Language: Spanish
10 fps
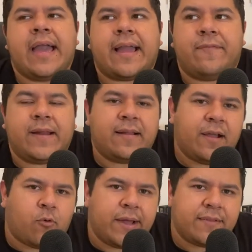Y al final
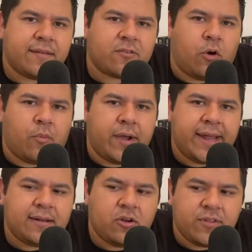de cuentas, como
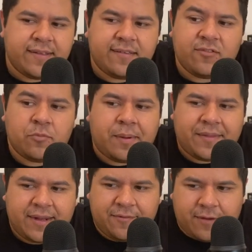él lo dice, es un
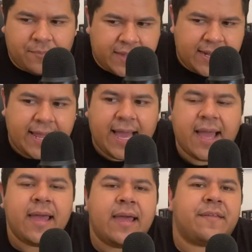padre de familia,